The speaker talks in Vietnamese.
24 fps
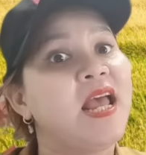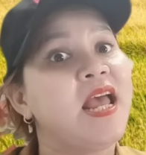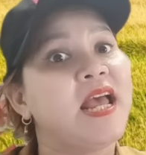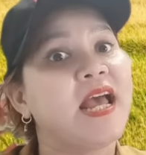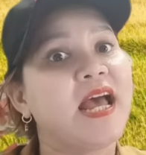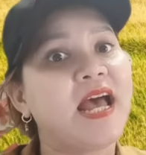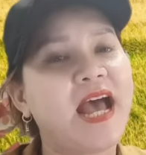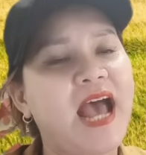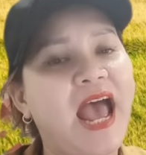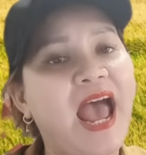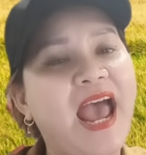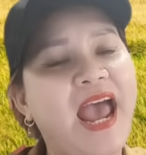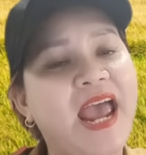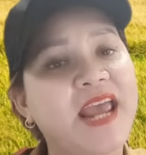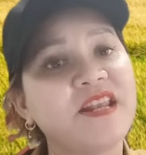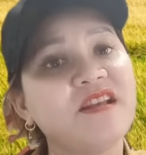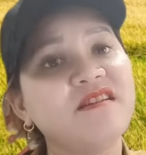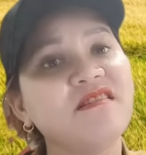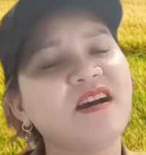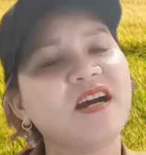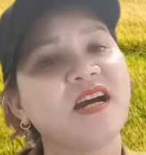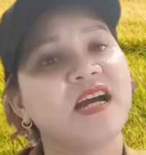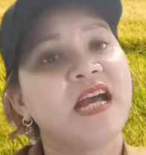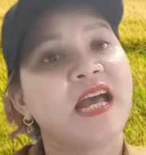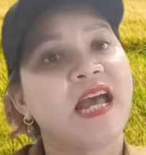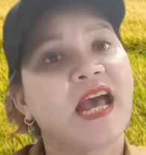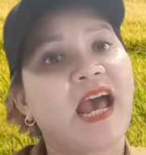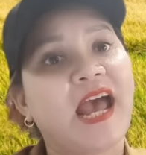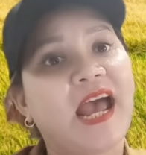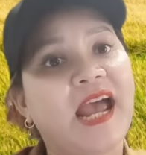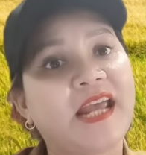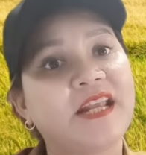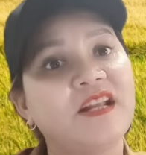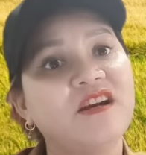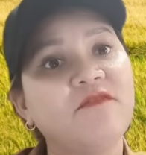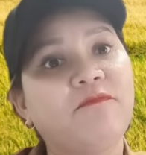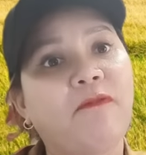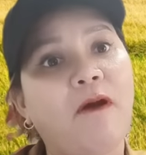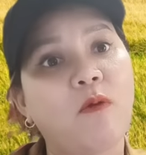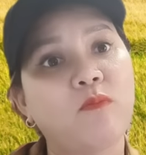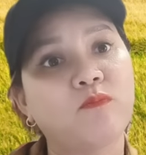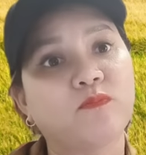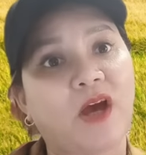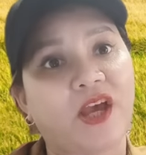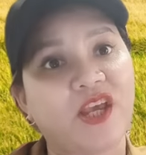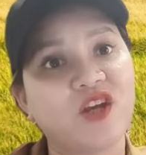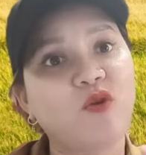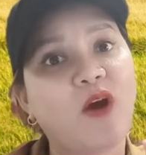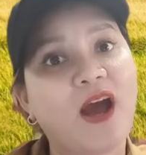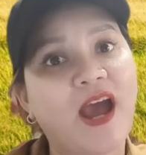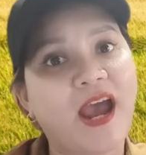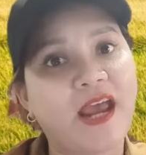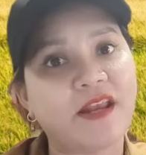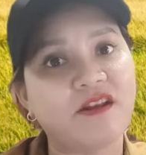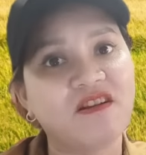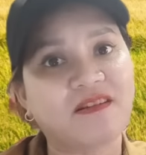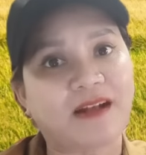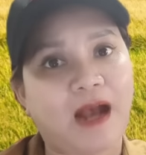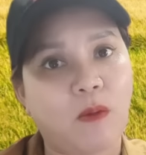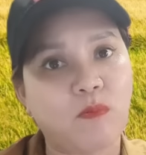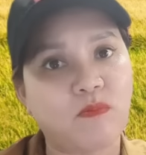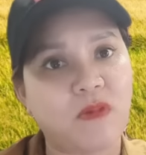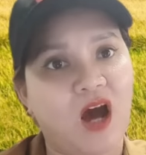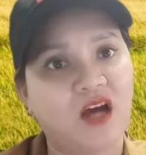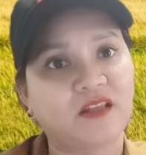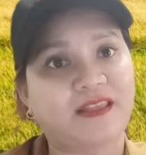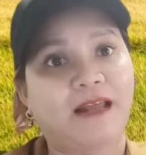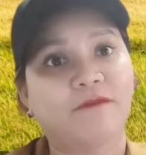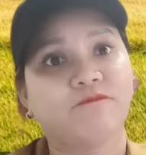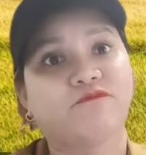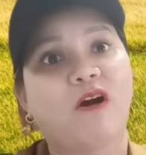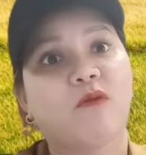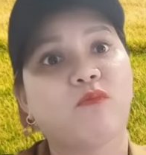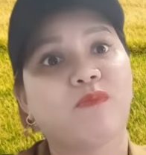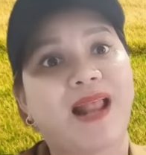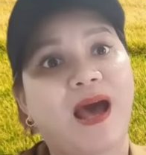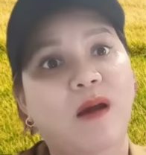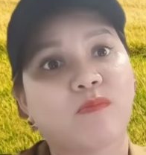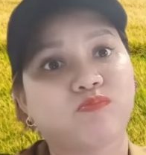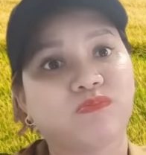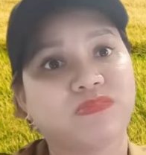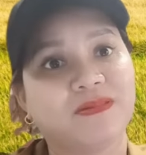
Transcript: à, hai đứa hai đứa phong thủy của hai đứa cộng lại thành phong long